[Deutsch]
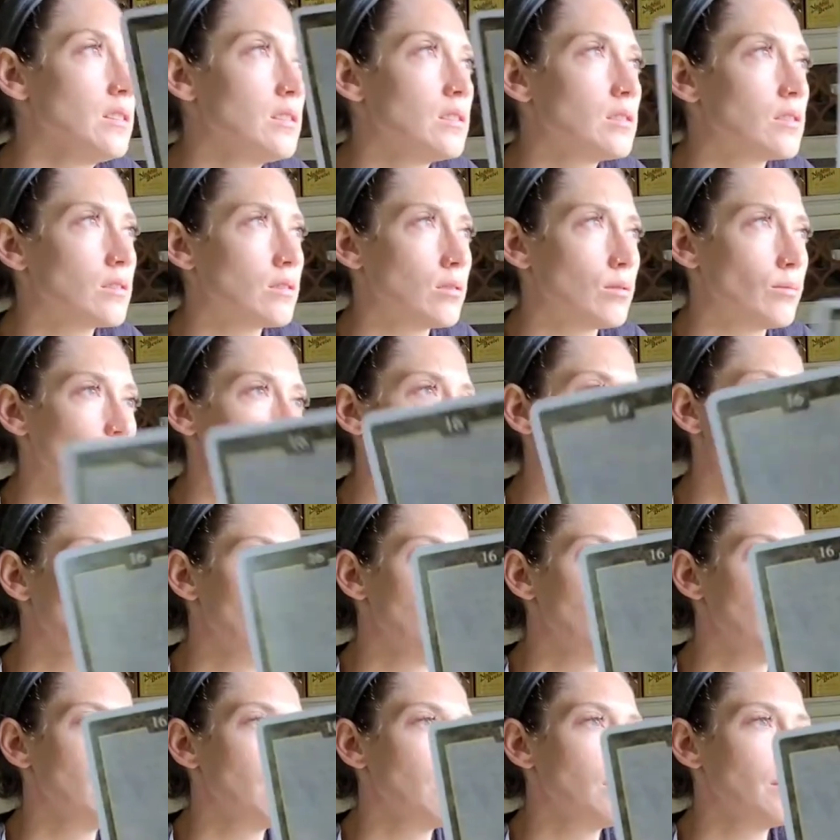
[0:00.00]
Ihr kommt
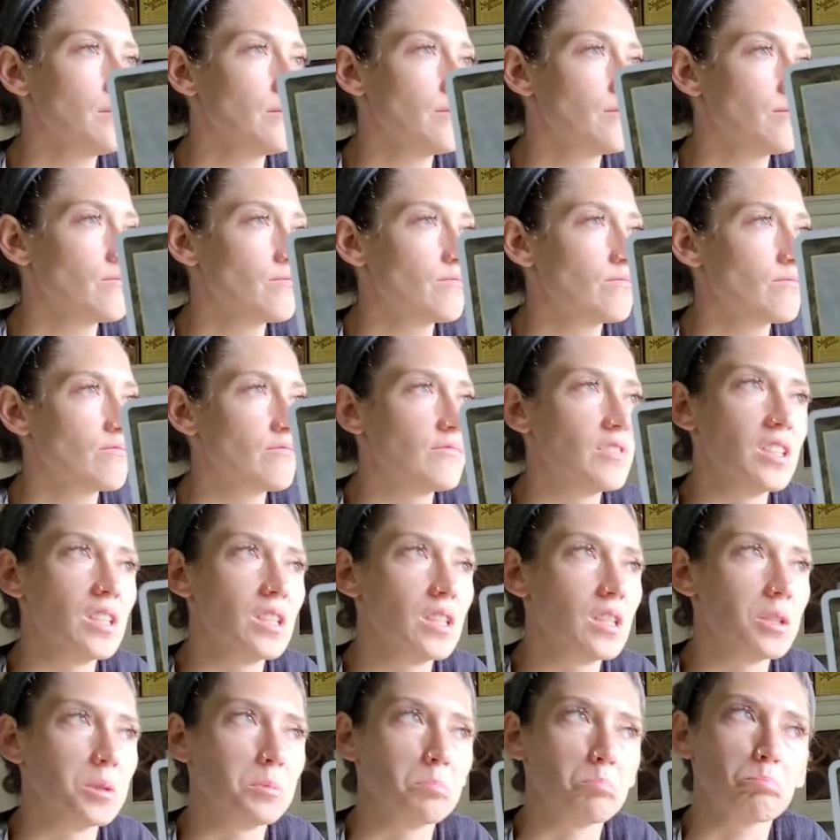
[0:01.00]
hier
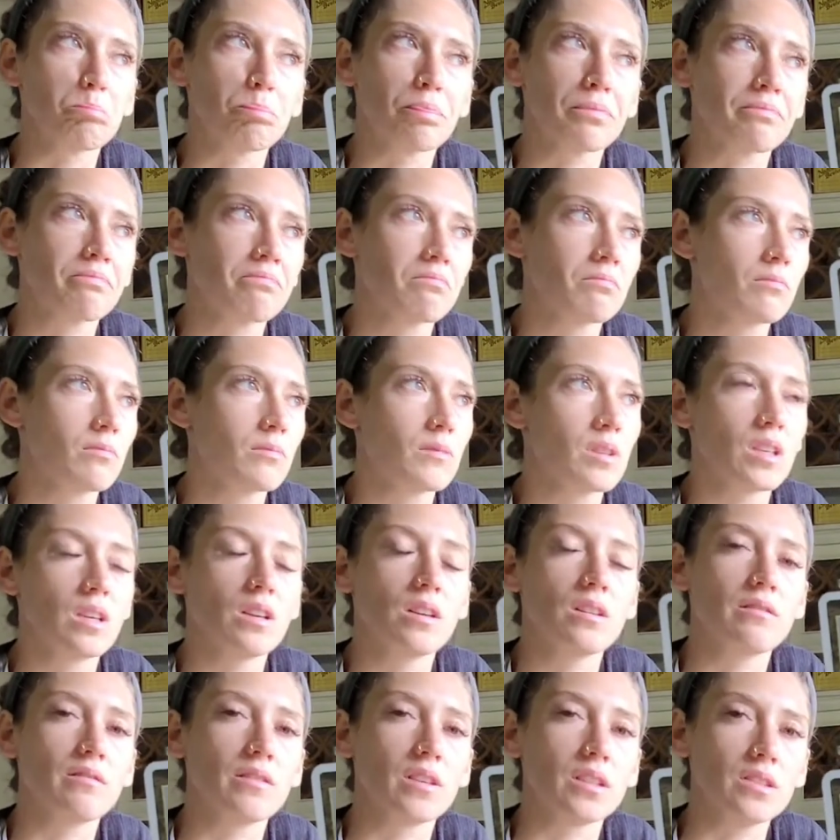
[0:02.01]
wegen,
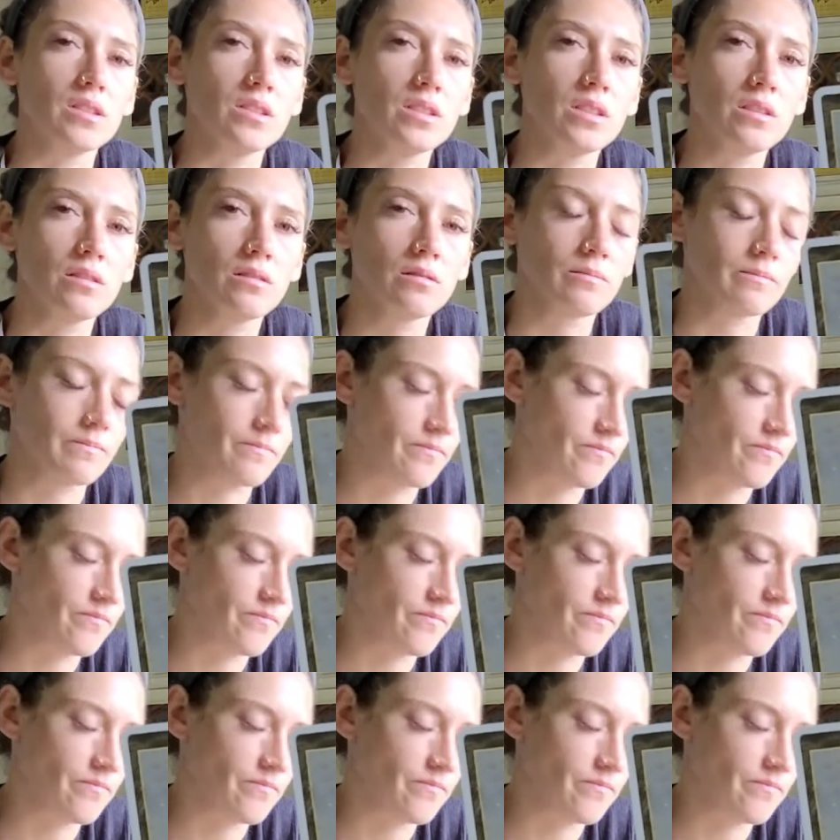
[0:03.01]
ich weiß nicht,